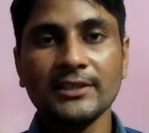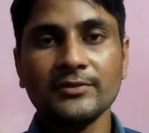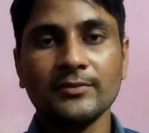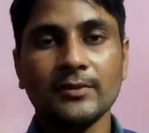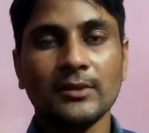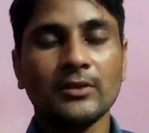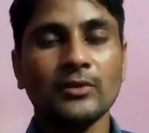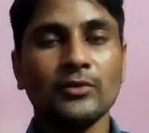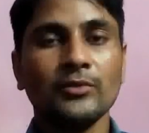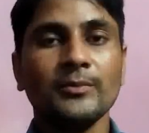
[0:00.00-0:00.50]
फ्रेंड्स
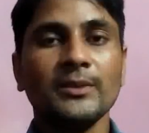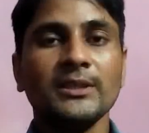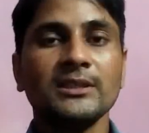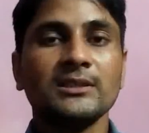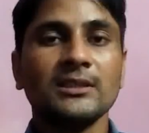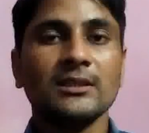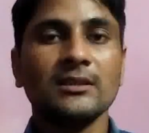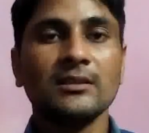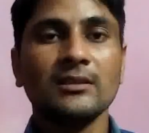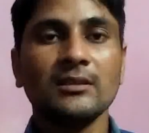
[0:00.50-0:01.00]
वेलकम टू माई
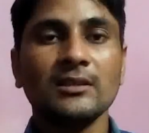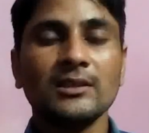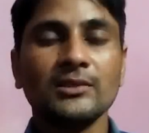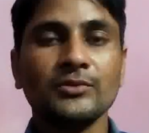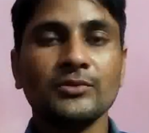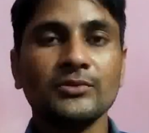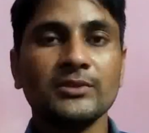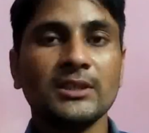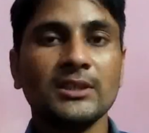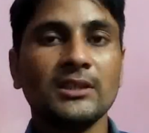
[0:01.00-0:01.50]
चैनल ए
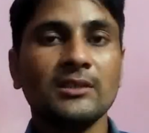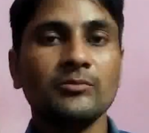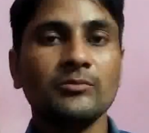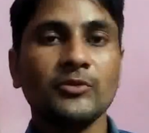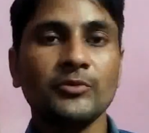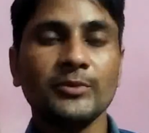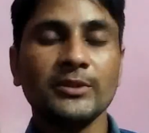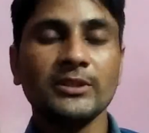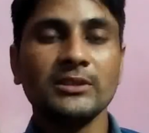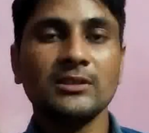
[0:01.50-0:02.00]
टू जेड
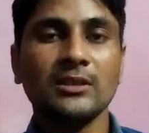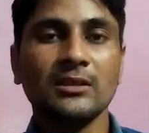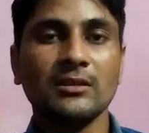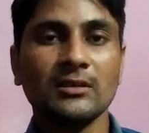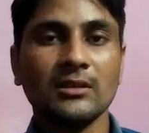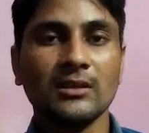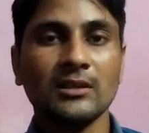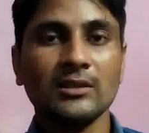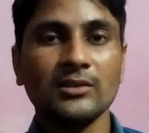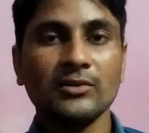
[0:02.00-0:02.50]
मूवी
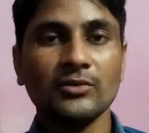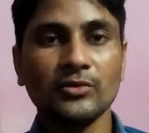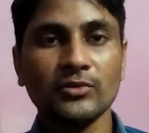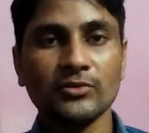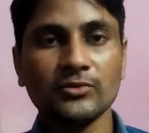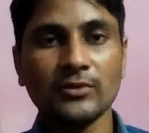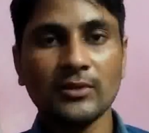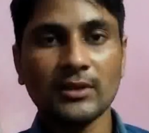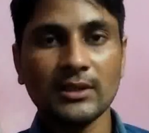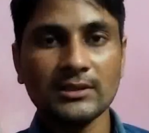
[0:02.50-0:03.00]
जानकारी
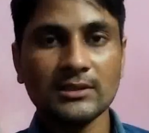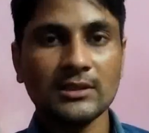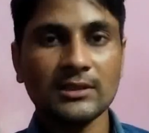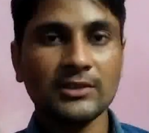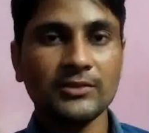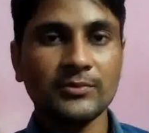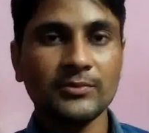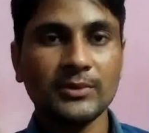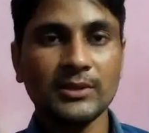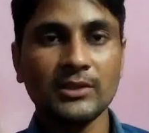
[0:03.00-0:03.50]
दोस्तों आज के
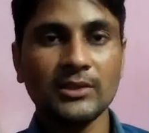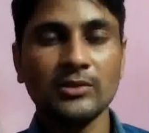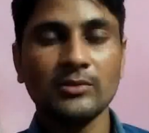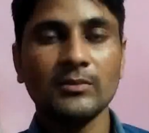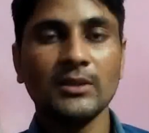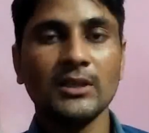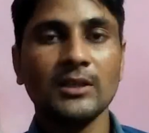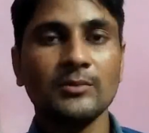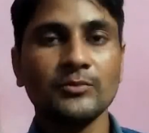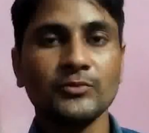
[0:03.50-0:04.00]
इस वीडियो
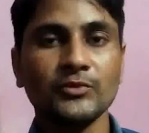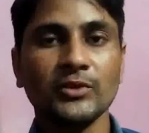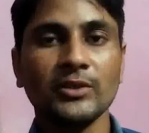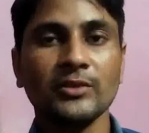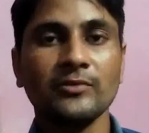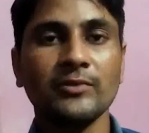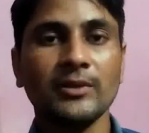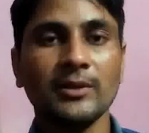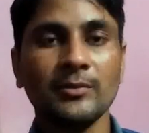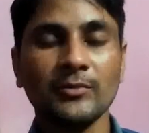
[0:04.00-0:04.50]
में हम जो एक
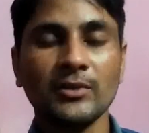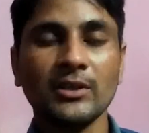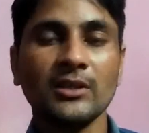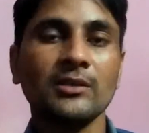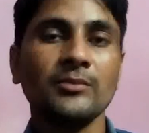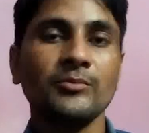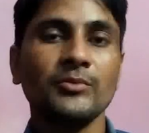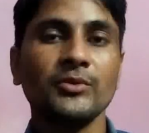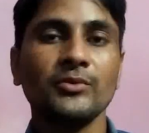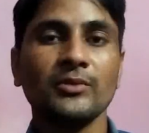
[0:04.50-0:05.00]
फ़िल्म का
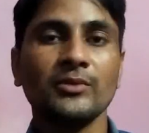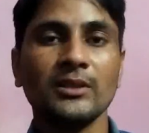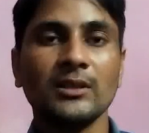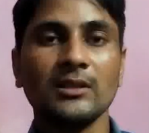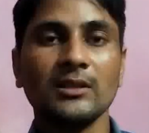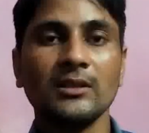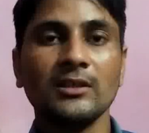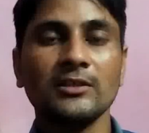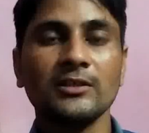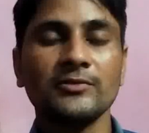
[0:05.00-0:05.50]
रिव्यू
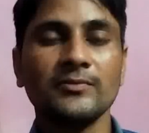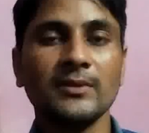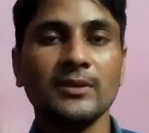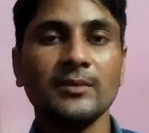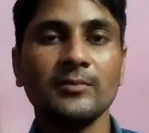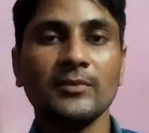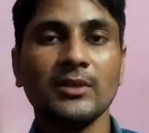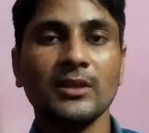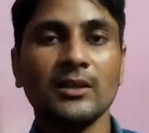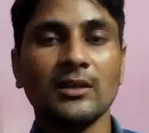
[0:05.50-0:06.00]
करेंगे इस
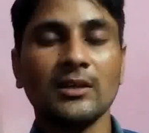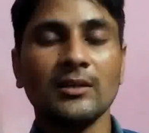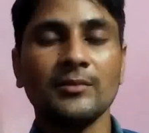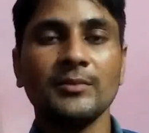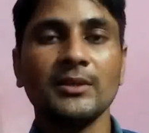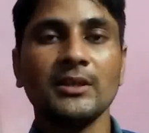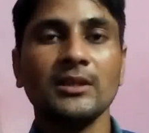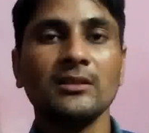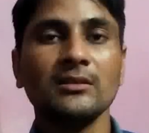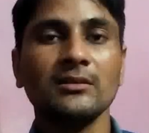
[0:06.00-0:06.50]
फिल्म का नाम
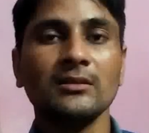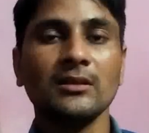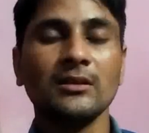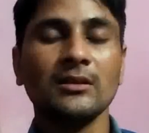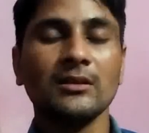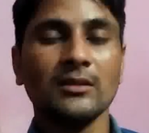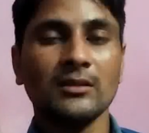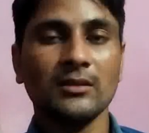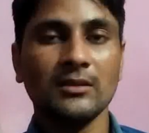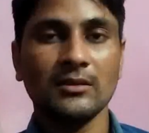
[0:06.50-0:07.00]
है द
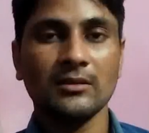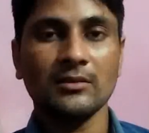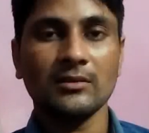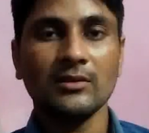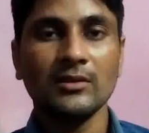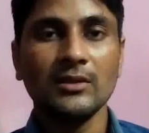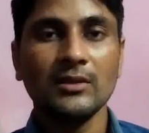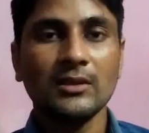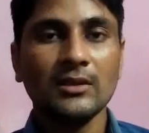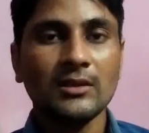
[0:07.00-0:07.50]
रनर
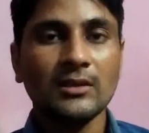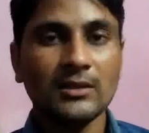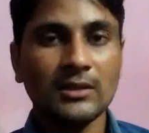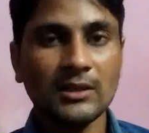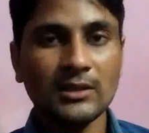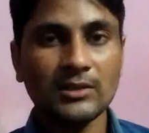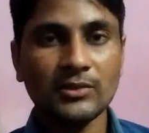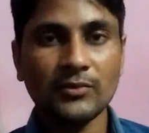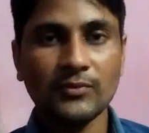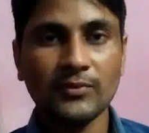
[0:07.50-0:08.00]

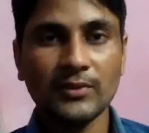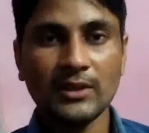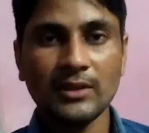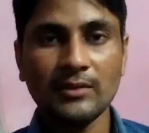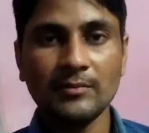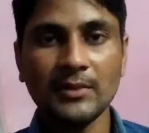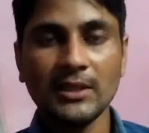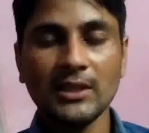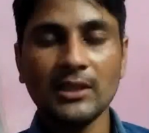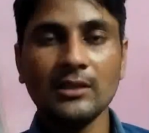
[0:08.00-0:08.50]
ये जो
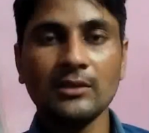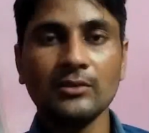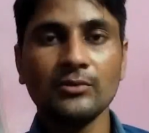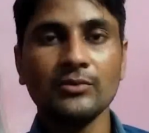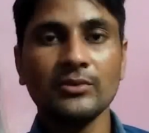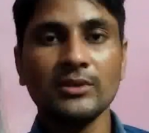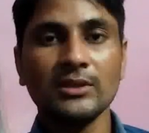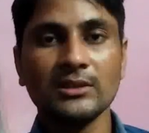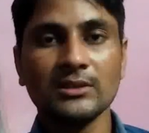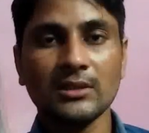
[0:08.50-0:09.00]
फिल्म है
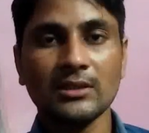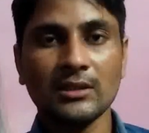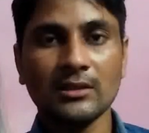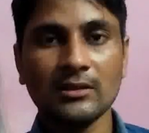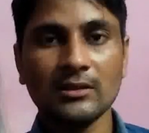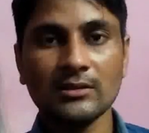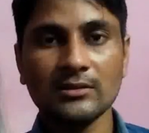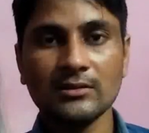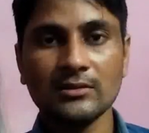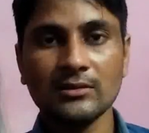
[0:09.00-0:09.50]
19
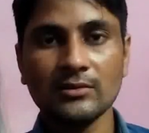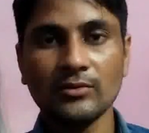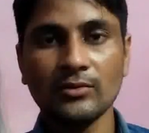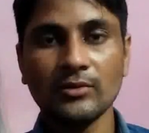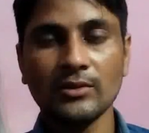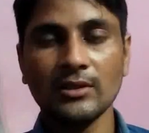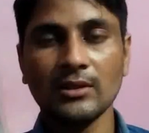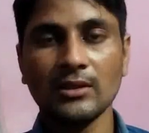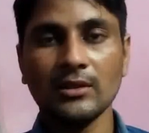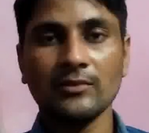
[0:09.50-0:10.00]
अगस्त
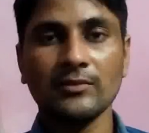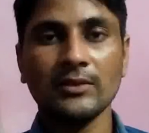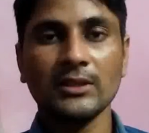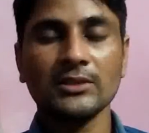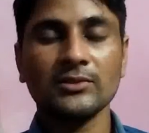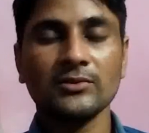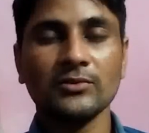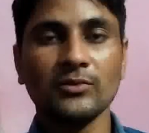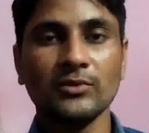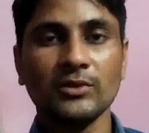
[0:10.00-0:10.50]

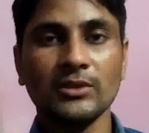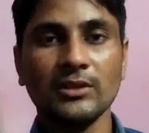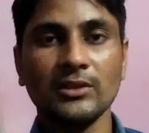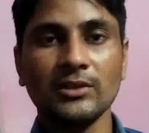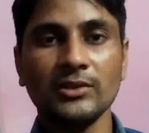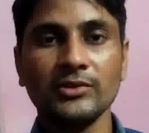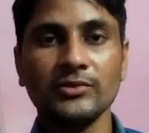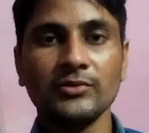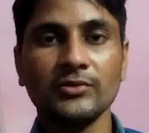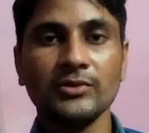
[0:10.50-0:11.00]
2022 को
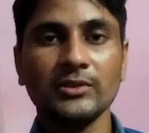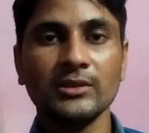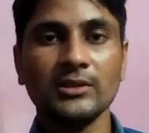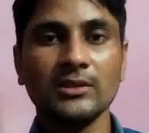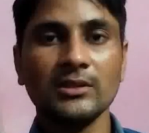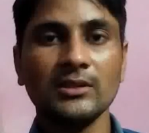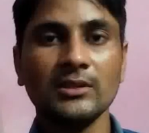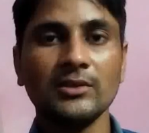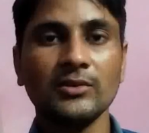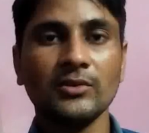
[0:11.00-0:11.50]
रिलीज़ हुई
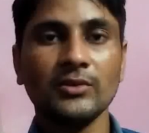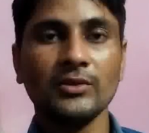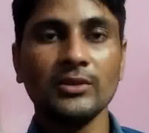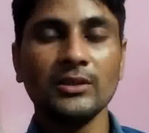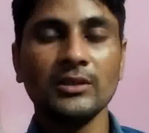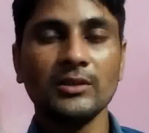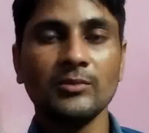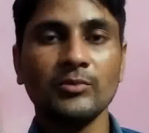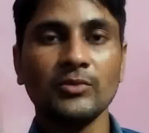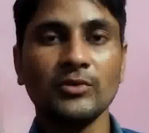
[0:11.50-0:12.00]
थी और
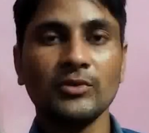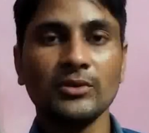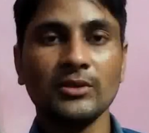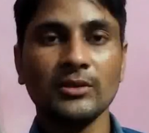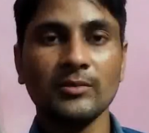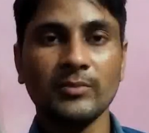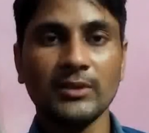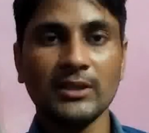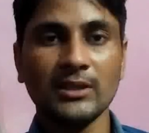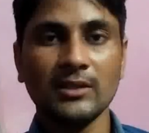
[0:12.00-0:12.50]
ये बहुत ही
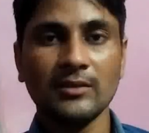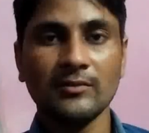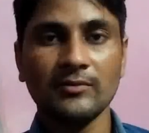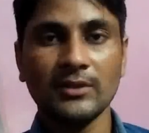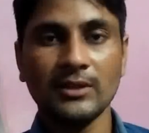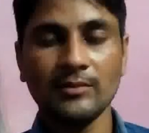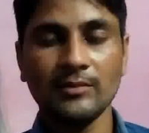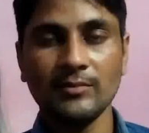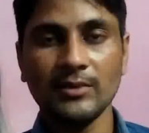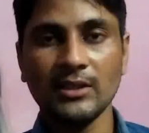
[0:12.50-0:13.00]
बढ़िया
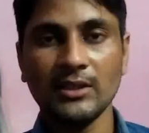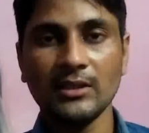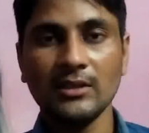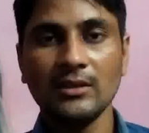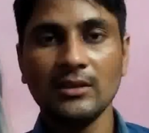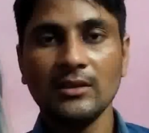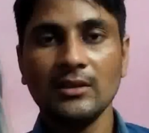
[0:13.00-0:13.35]
फिल्म है